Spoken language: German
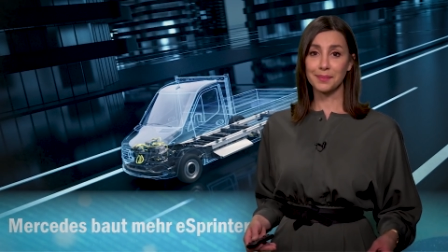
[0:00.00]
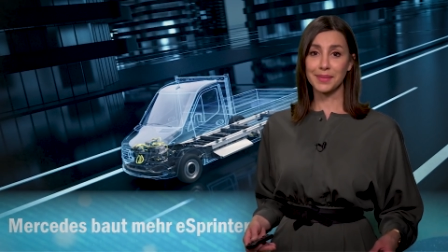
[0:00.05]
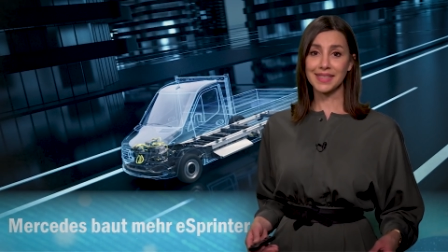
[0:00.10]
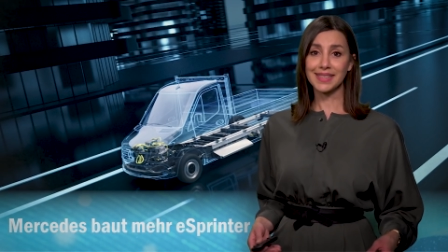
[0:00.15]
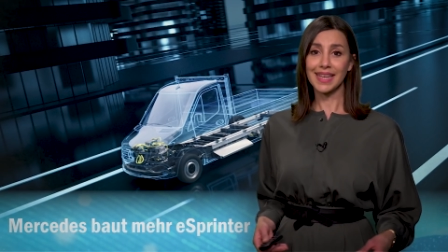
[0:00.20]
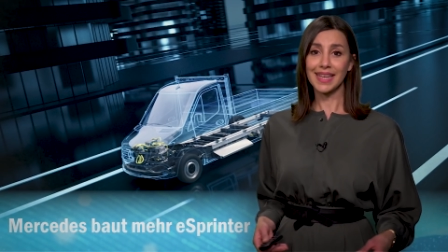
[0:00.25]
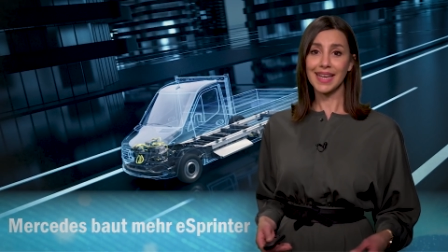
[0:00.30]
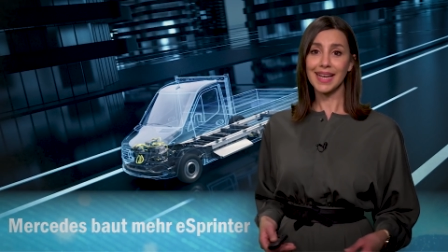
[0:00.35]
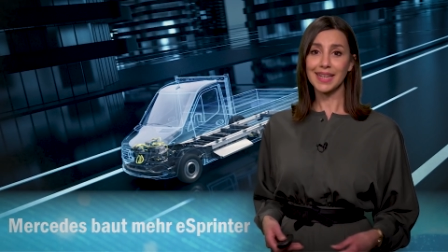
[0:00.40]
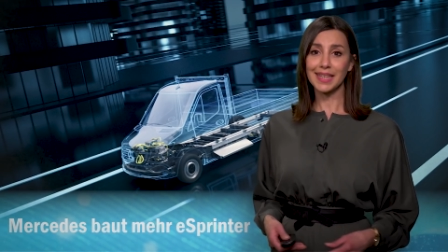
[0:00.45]

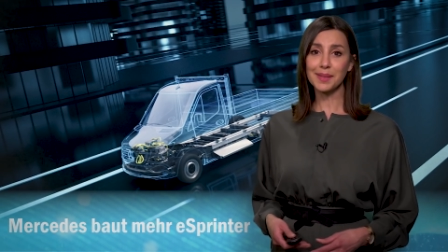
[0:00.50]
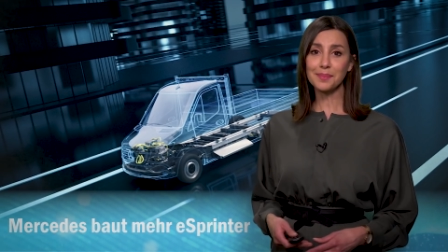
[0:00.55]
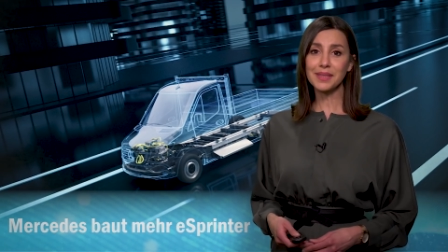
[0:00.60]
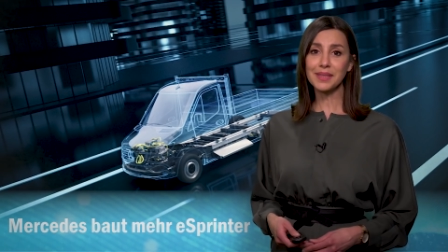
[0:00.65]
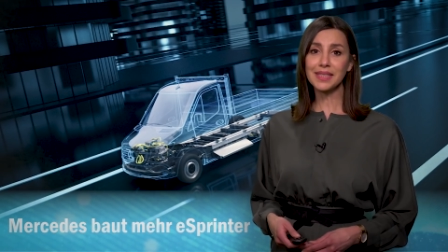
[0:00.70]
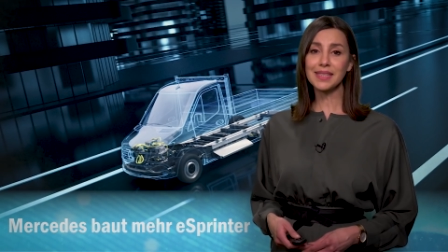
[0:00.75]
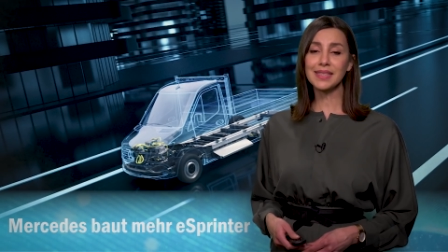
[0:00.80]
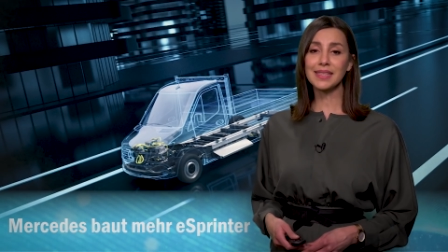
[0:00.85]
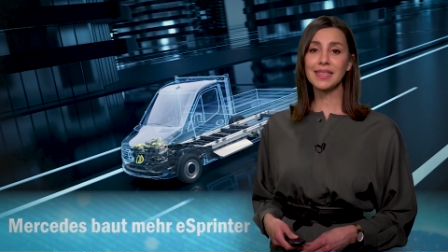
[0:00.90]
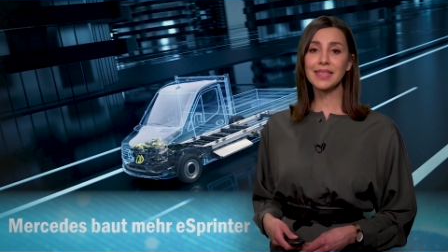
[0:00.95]
Bisher
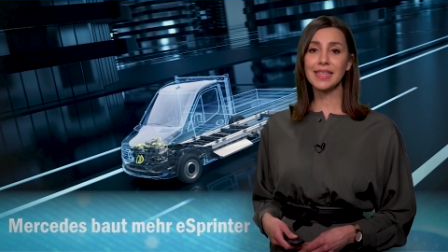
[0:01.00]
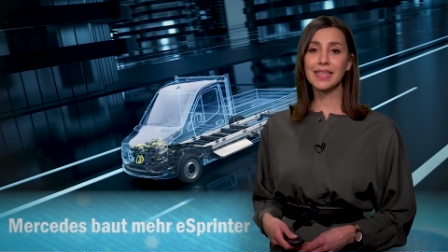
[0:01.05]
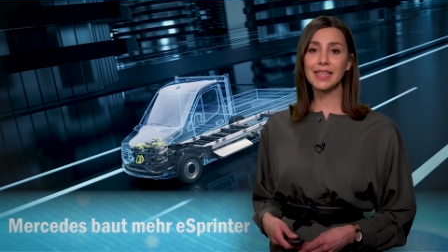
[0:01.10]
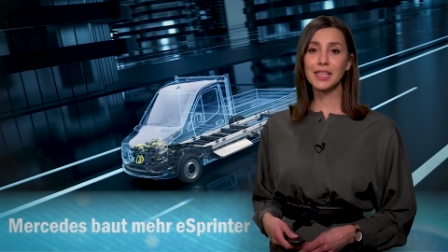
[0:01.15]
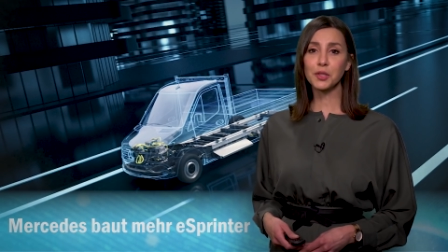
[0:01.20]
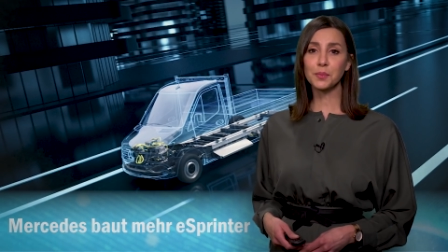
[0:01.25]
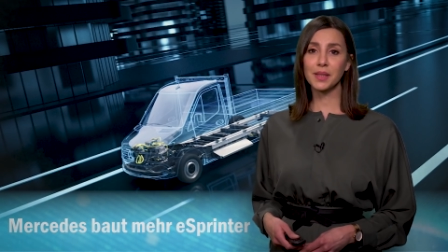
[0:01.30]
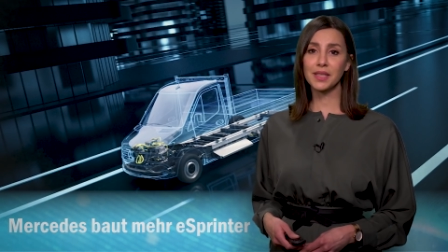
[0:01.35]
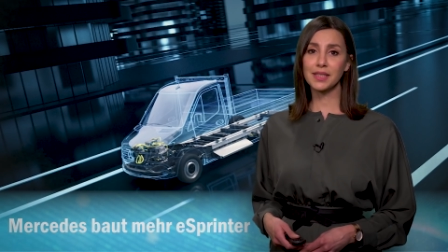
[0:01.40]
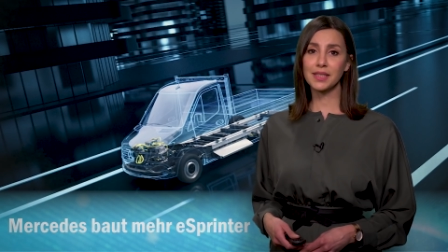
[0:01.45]
gibt es den
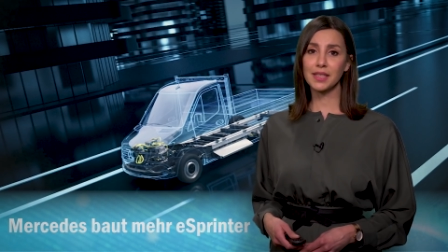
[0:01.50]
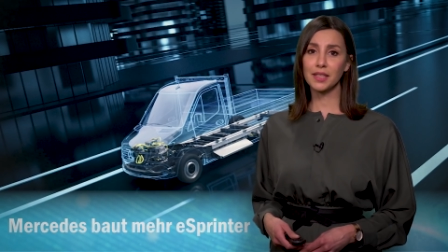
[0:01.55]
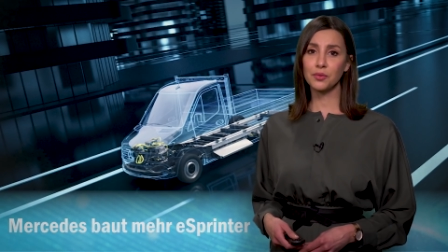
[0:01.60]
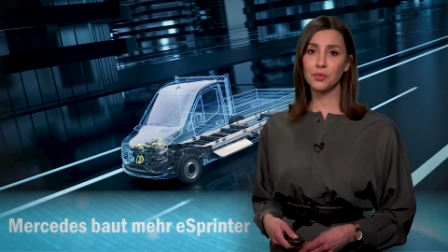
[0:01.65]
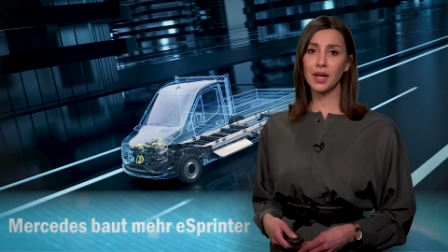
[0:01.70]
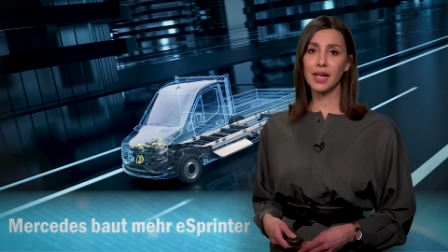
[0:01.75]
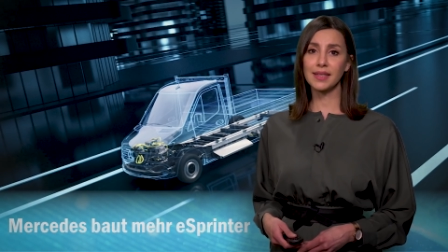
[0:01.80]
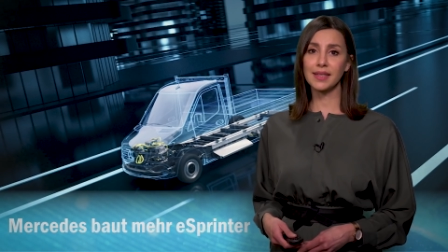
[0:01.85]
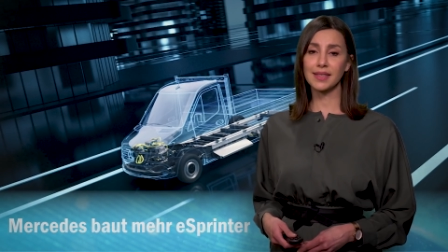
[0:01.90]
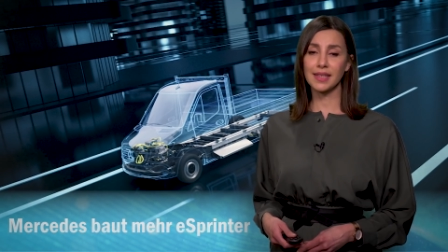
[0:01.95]
E-Sprinter
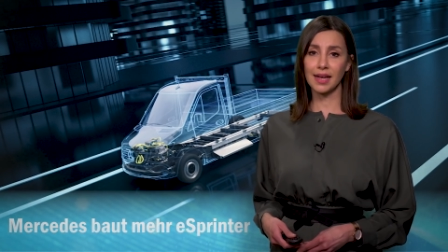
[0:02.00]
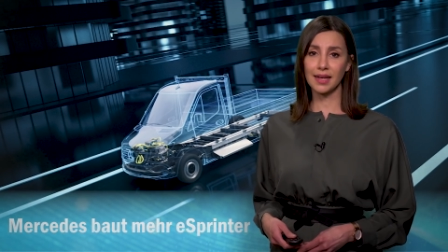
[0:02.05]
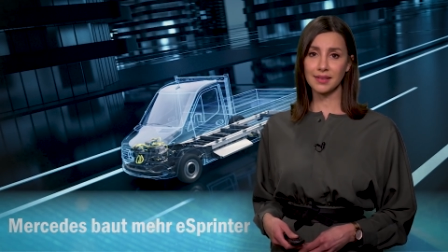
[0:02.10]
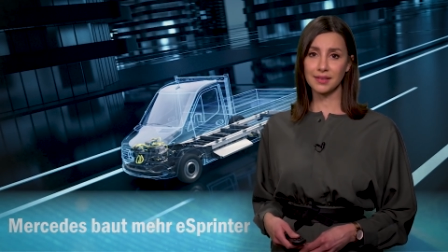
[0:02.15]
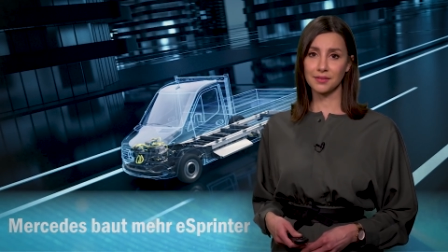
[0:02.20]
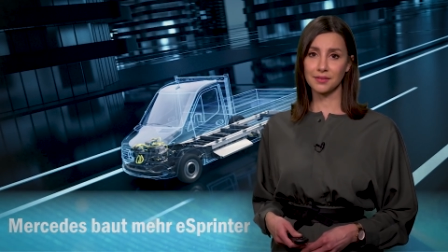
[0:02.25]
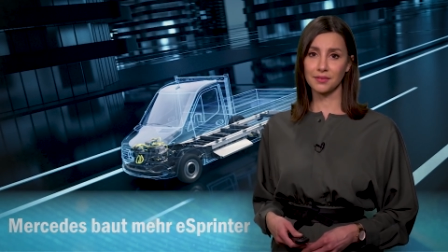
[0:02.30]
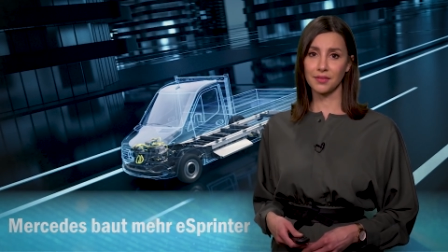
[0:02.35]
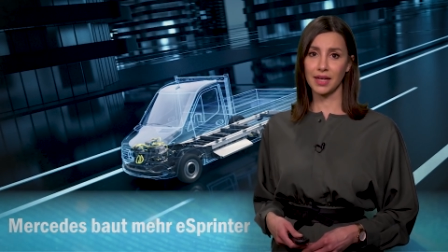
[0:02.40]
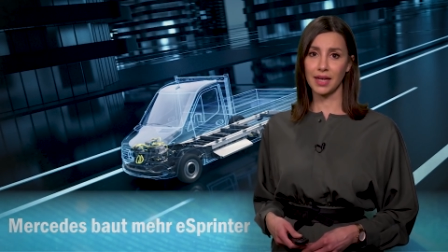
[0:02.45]
nur als
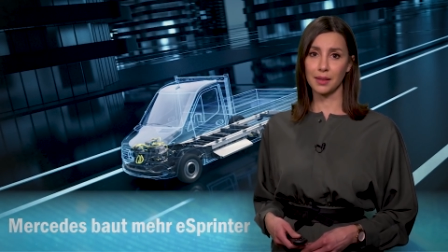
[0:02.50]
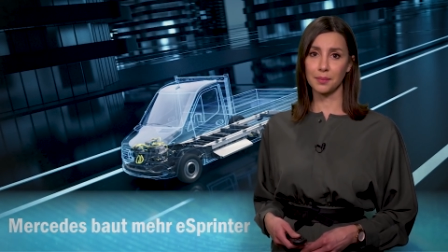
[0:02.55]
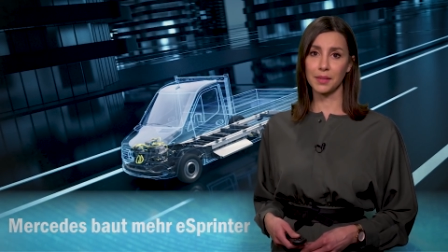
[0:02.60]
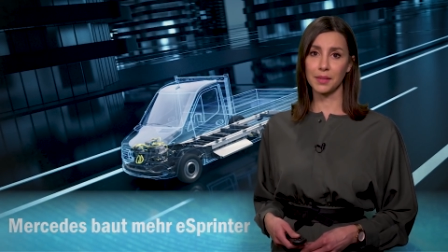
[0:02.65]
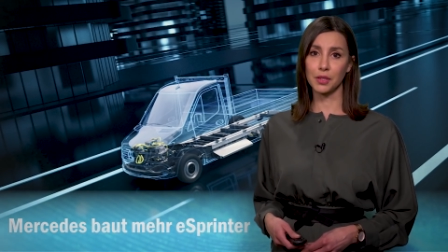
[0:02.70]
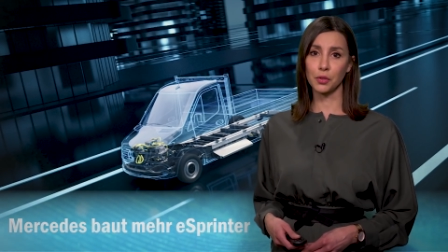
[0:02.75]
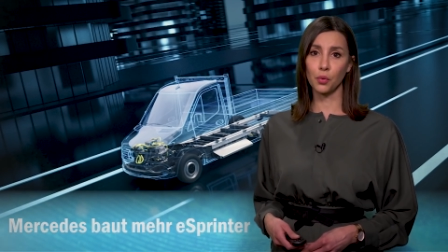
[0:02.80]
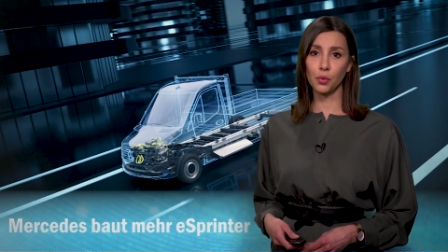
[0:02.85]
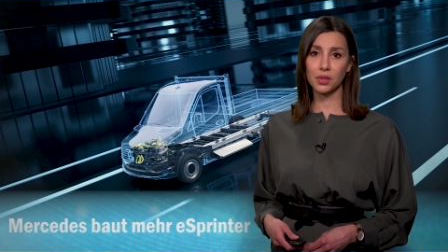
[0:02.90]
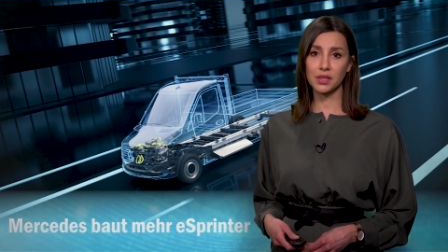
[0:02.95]

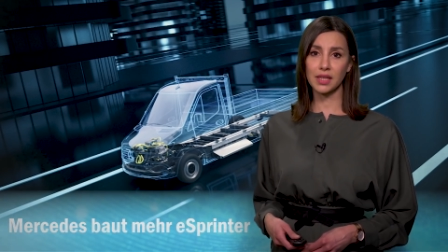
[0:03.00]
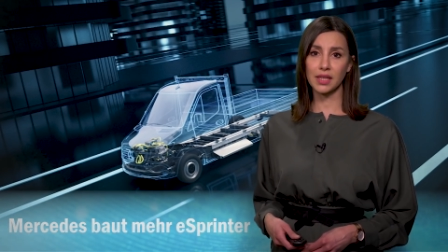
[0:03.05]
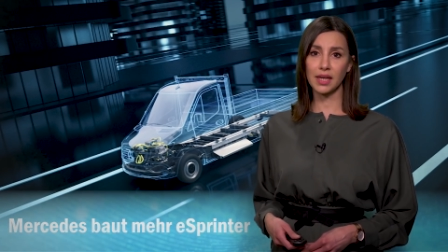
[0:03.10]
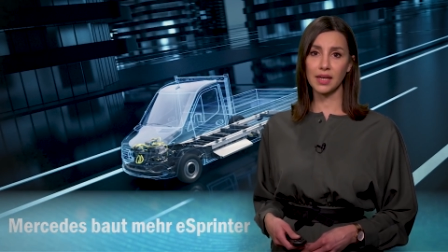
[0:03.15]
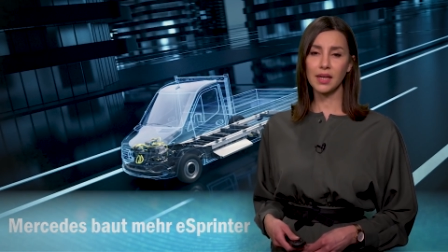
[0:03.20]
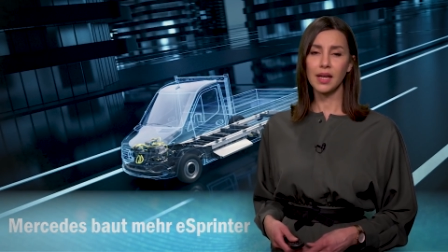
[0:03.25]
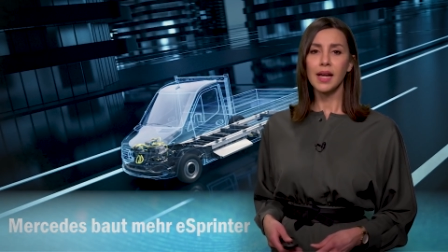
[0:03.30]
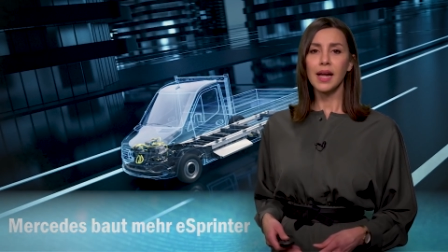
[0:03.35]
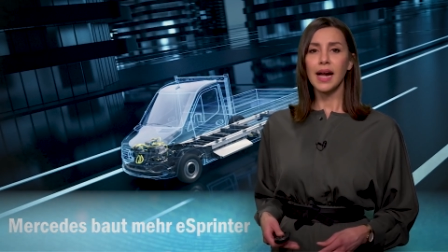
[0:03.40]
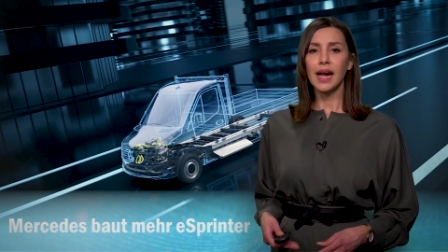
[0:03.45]
Kastenwagen mit
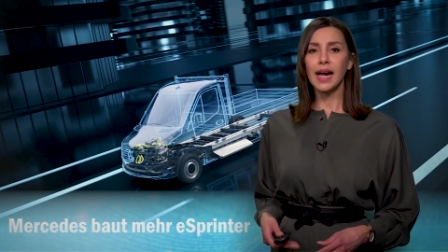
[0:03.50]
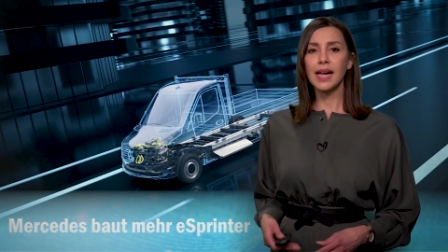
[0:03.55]
Hochdach,